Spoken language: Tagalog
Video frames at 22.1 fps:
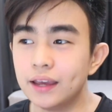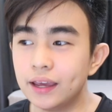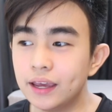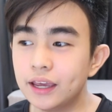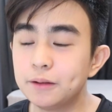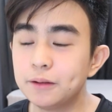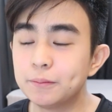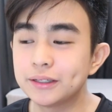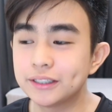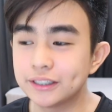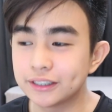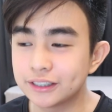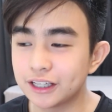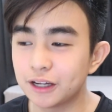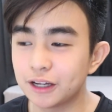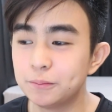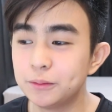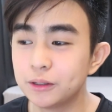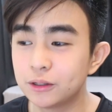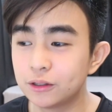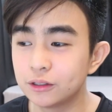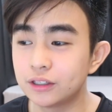And
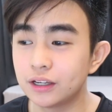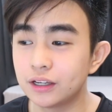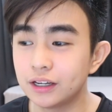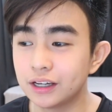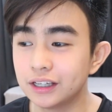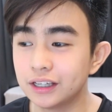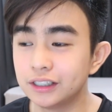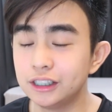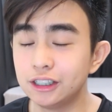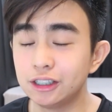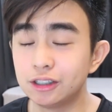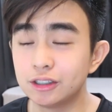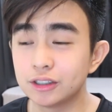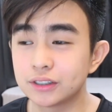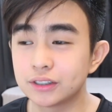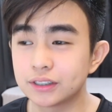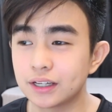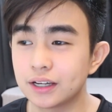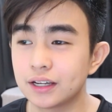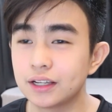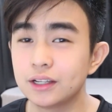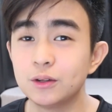masasabi ko talaga dito
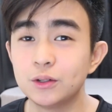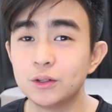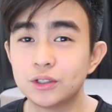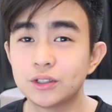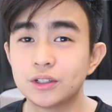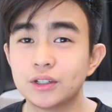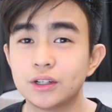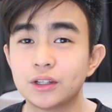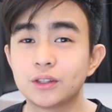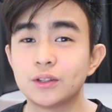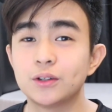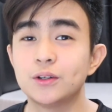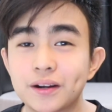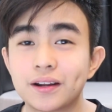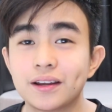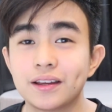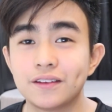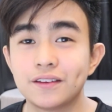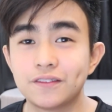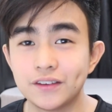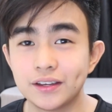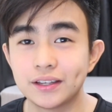sa lotion na to,
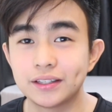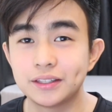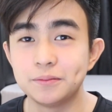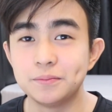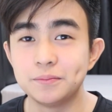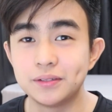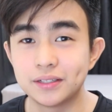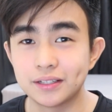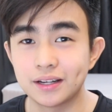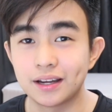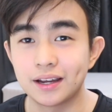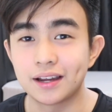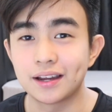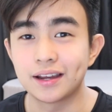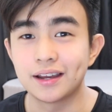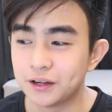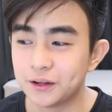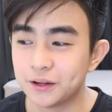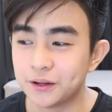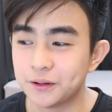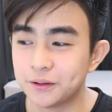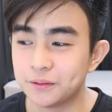effective siya.
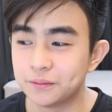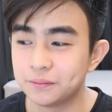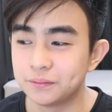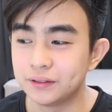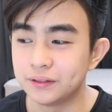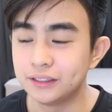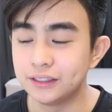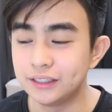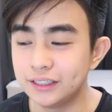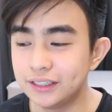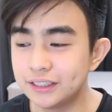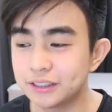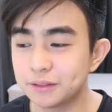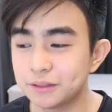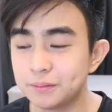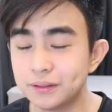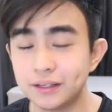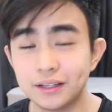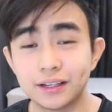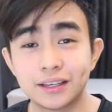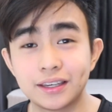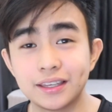Hindi siya
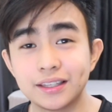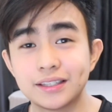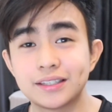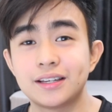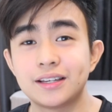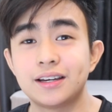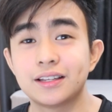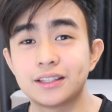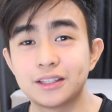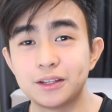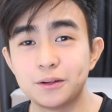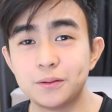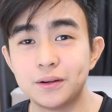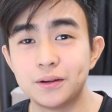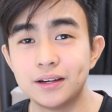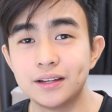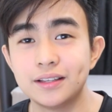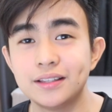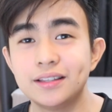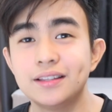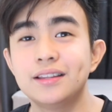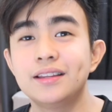malagkit sa
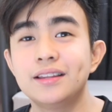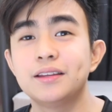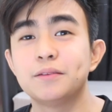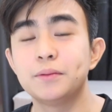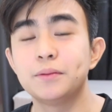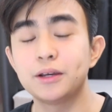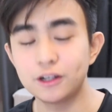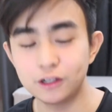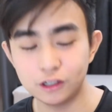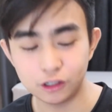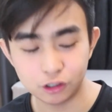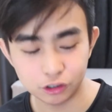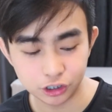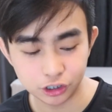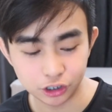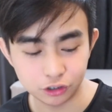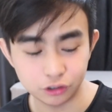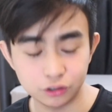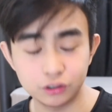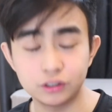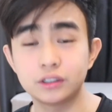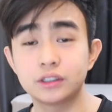katawan. Meron ako
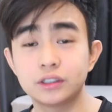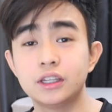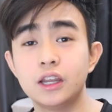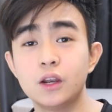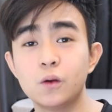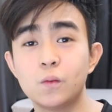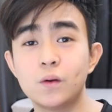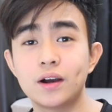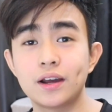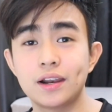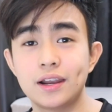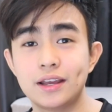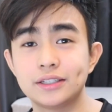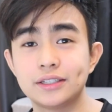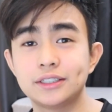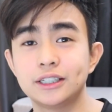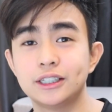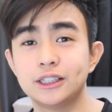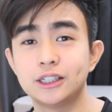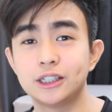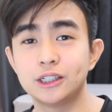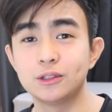dito ng dalawang
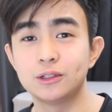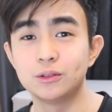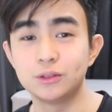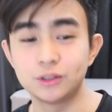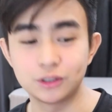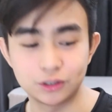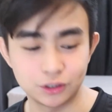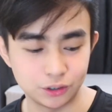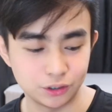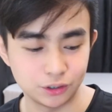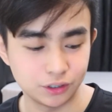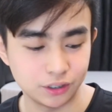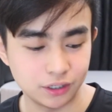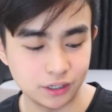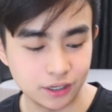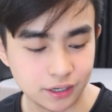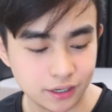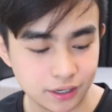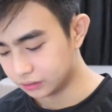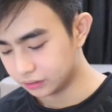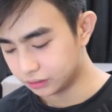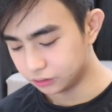klase ng lotion.
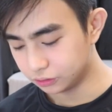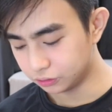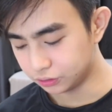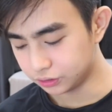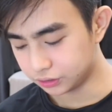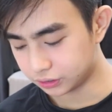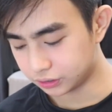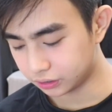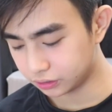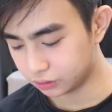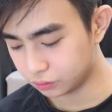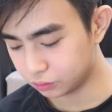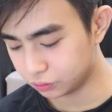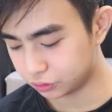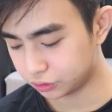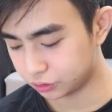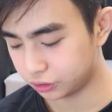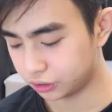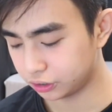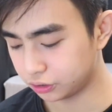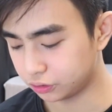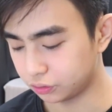Yung isang
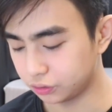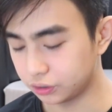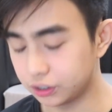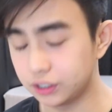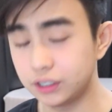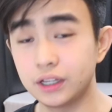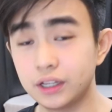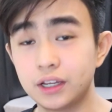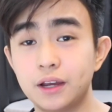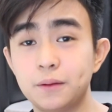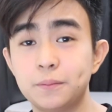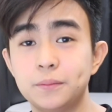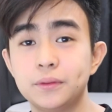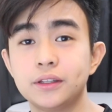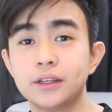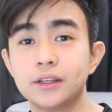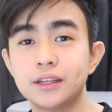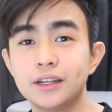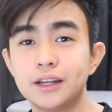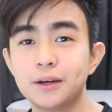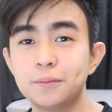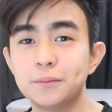lotion na to, ginagamit,
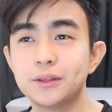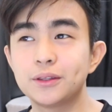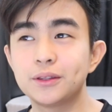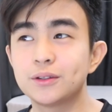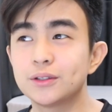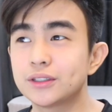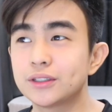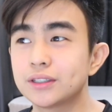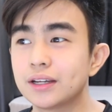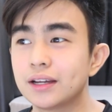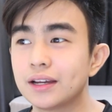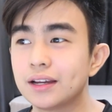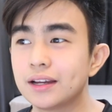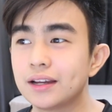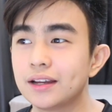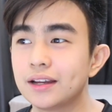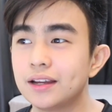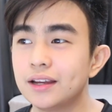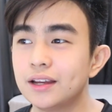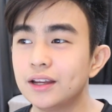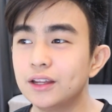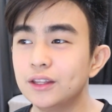ginamit ko siya
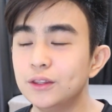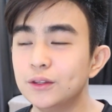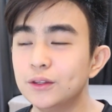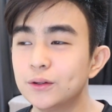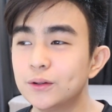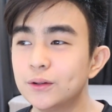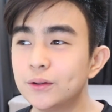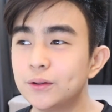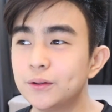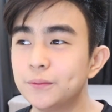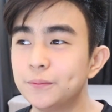nung